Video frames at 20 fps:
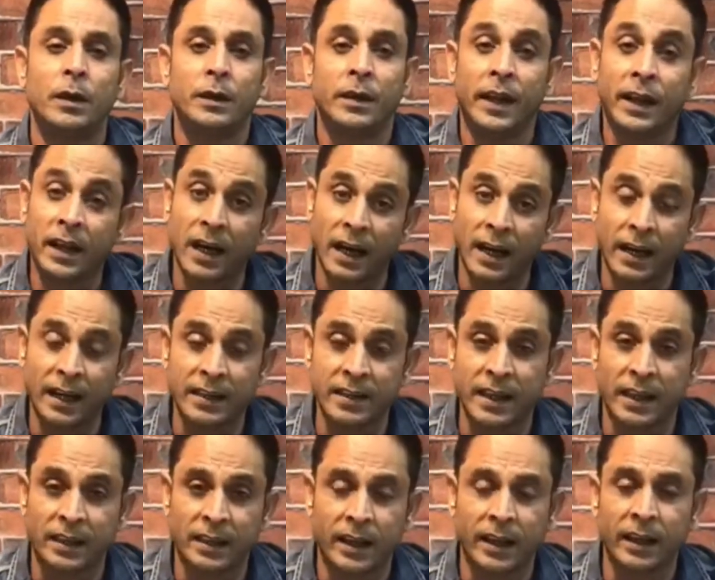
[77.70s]
निखारा
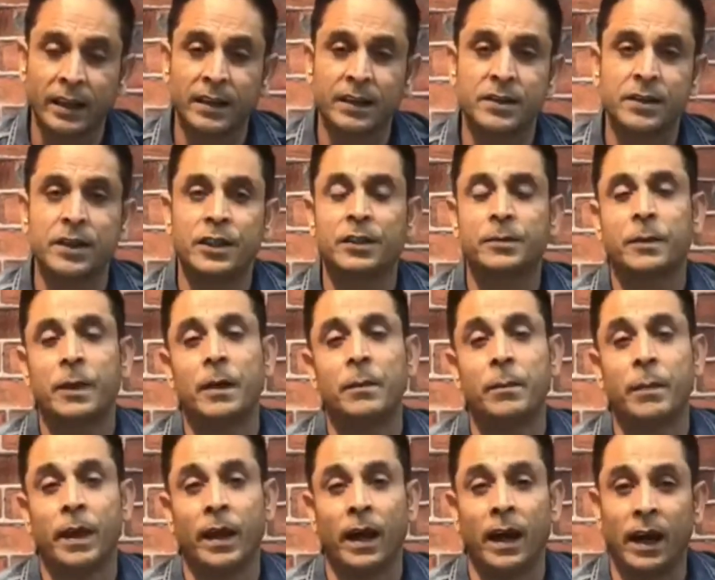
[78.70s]
जाता है इस चीज़ का
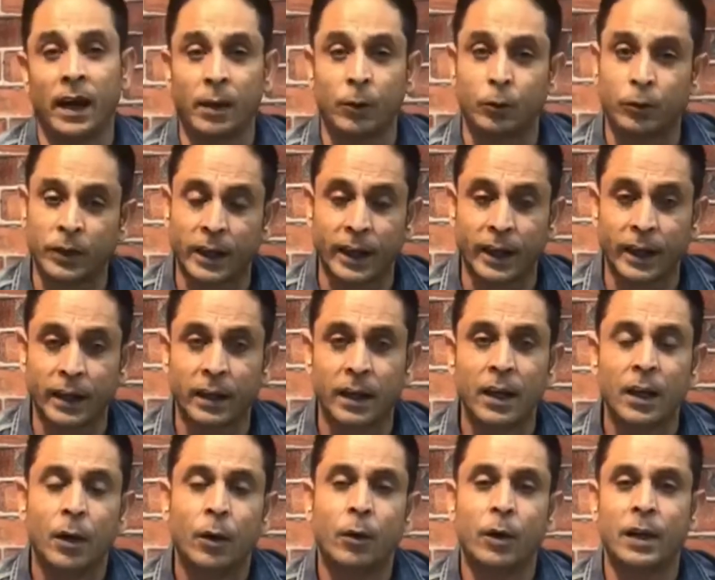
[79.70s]
मैार होता है
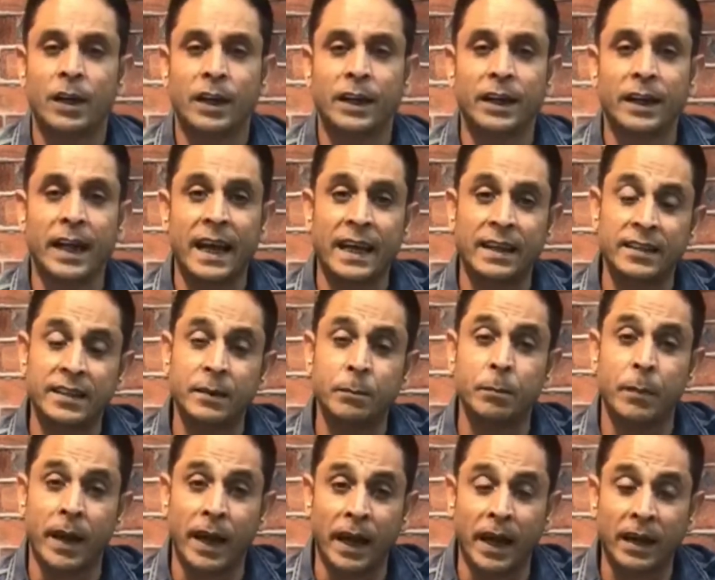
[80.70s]
और लेकिन ऐसी
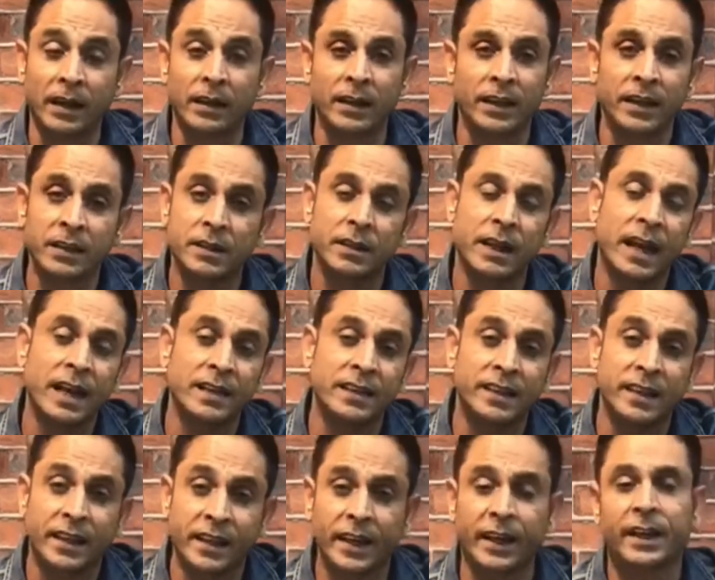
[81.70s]
मैार इस
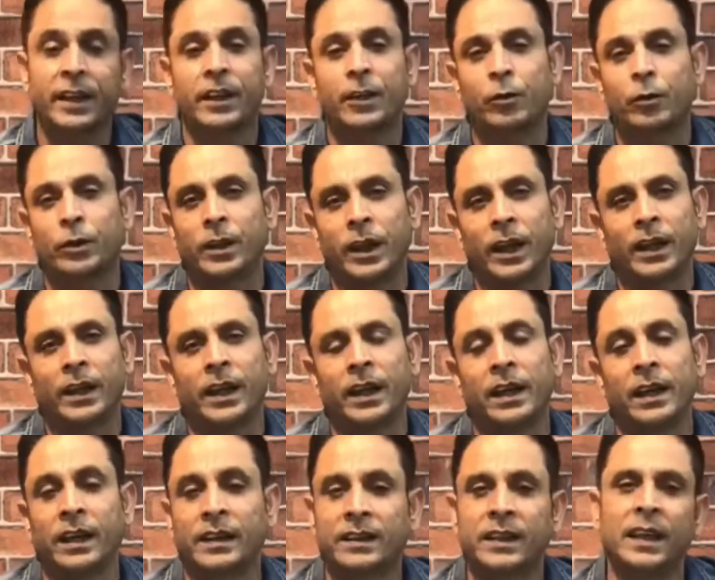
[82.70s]
ऐसी क्रिकेट को देख के
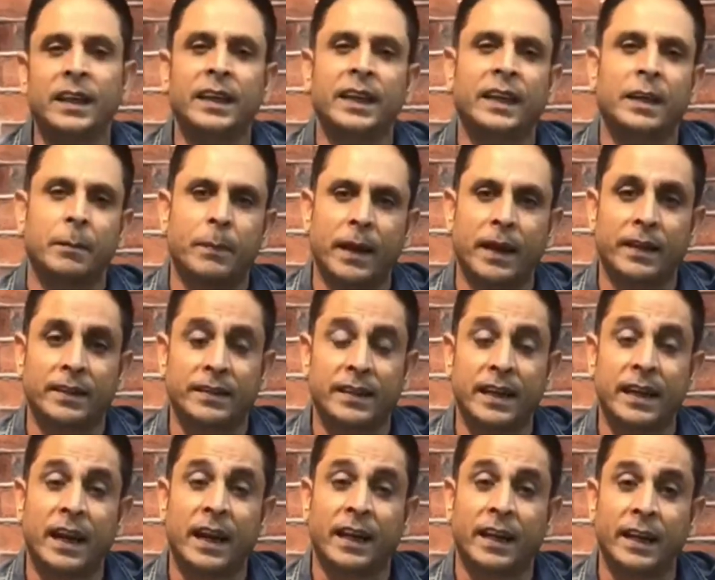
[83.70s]
लगता नहीं है कि
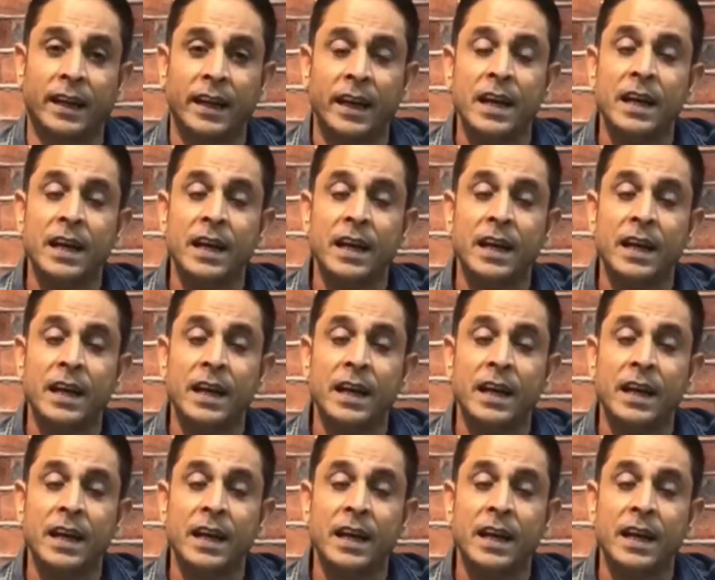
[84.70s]
पाकिस्तान आगे